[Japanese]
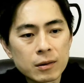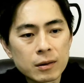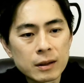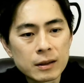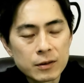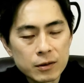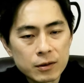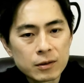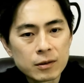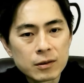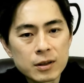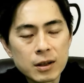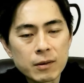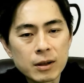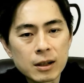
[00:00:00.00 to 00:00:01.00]
いつ
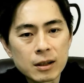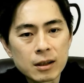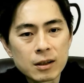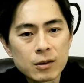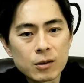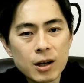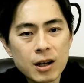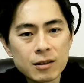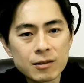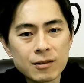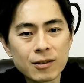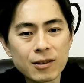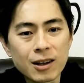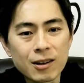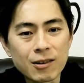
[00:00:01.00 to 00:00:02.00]
シャバに出てこれる
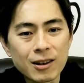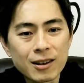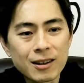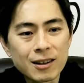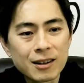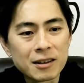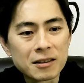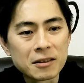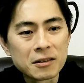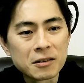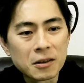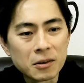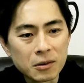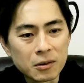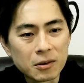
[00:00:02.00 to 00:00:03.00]
のかわからないんで
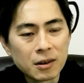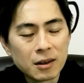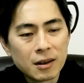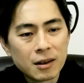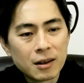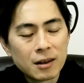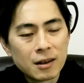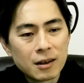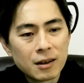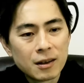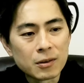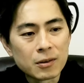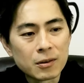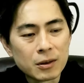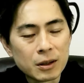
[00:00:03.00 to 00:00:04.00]
すけど、
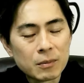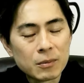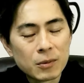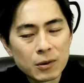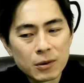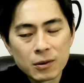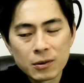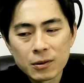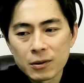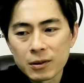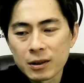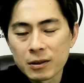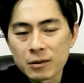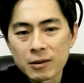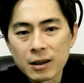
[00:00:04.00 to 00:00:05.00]
この陰謀論っ
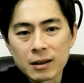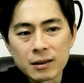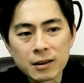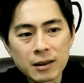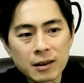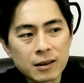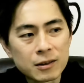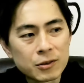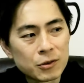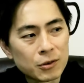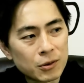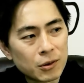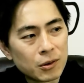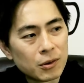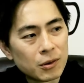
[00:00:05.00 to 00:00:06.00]
ていう観点からす
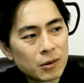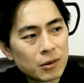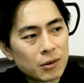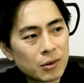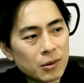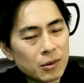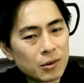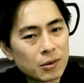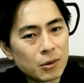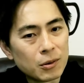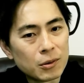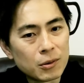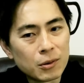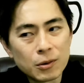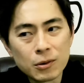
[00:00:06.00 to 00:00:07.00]
ると、こう、
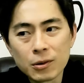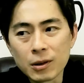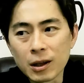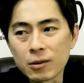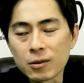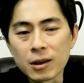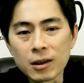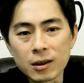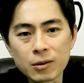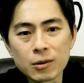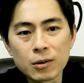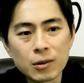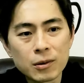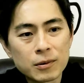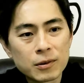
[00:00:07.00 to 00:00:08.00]
ど、どうなのかな
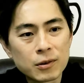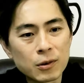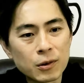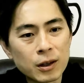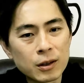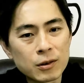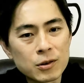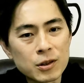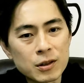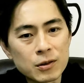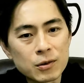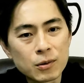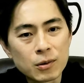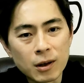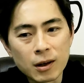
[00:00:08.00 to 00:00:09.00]
と、その辺の
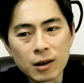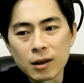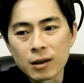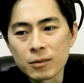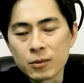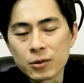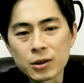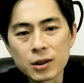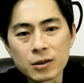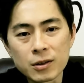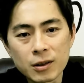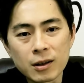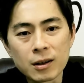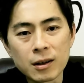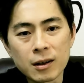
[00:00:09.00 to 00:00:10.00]
真相がもしか
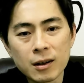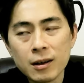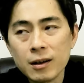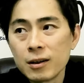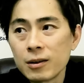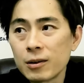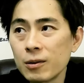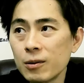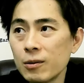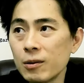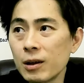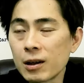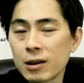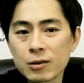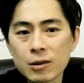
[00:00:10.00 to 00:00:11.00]
したら、こう、
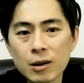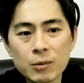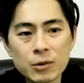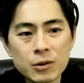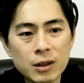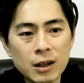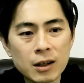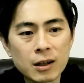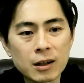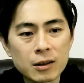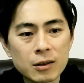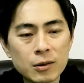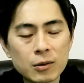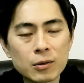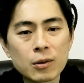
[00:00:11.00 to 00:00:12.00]
わかるかもしれないっ
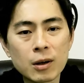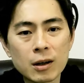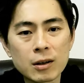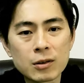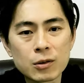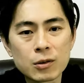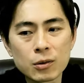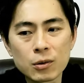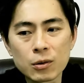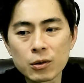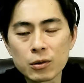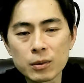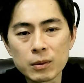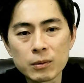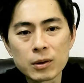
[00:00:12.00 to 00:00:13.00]
ていうのが、ちょっと
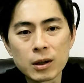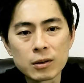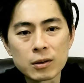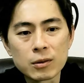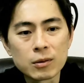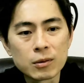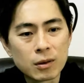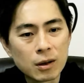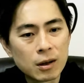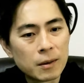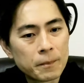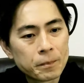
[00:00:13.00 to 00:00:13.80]
興味深いというのか。